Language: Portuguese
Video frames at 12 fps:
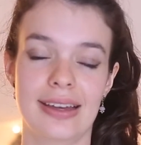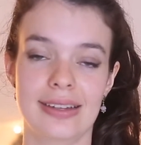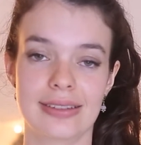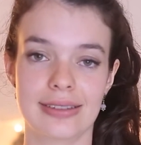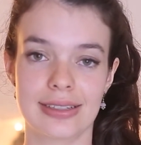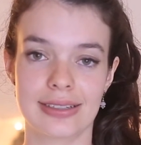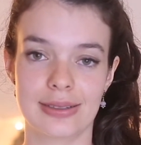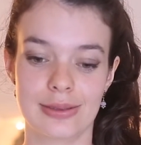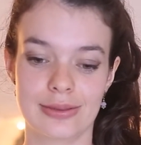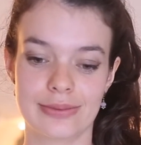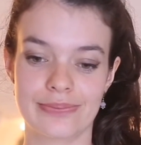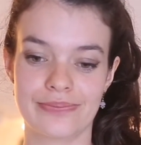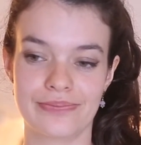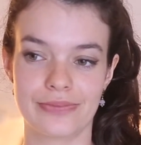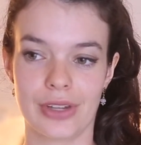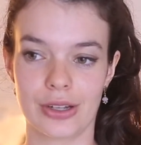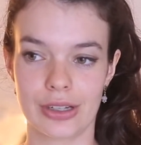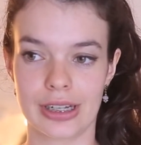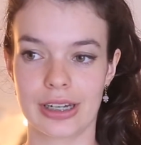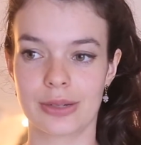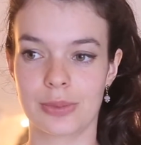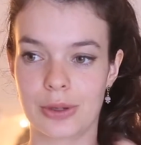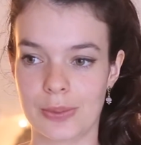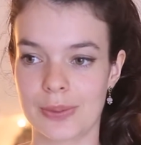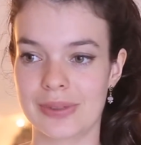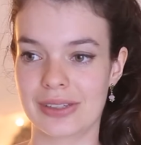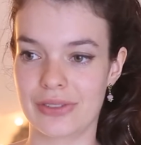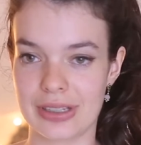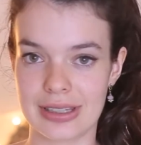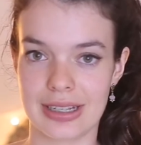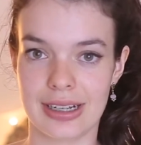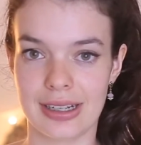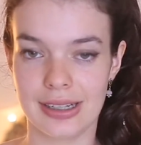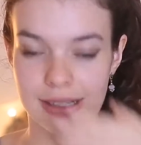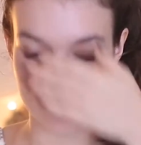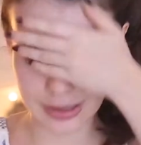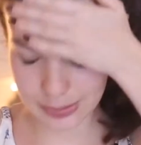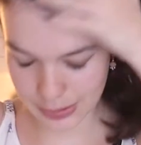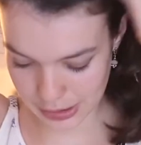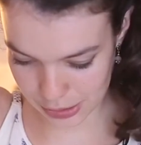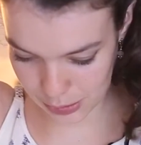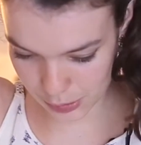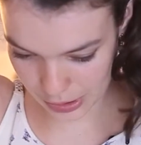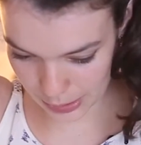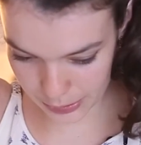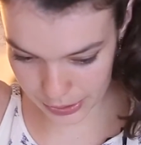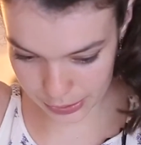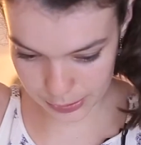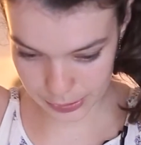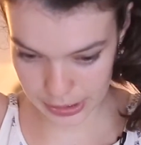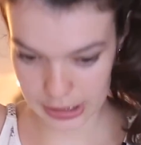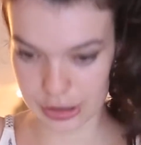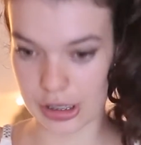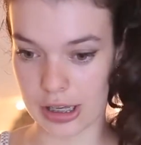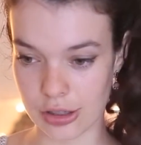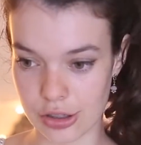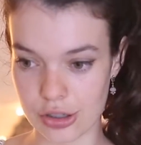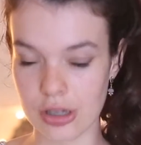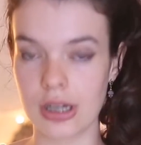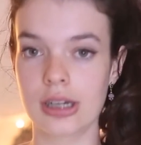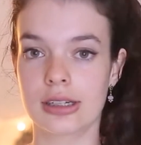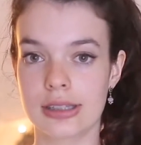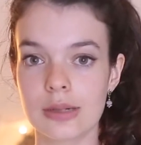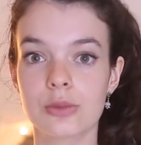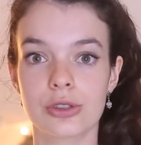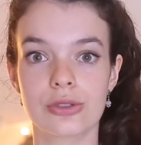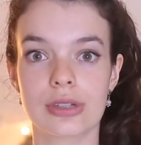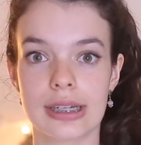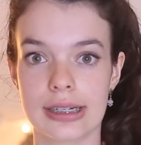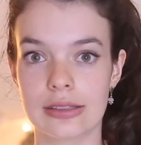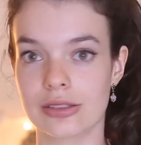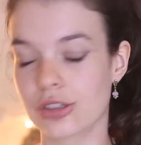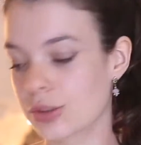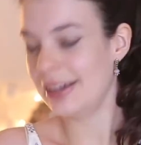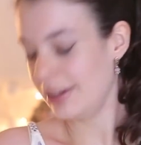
Então coloquei aqui uma roupa mais fresquinha, prendi meu cabelo porque gente, tá muito quente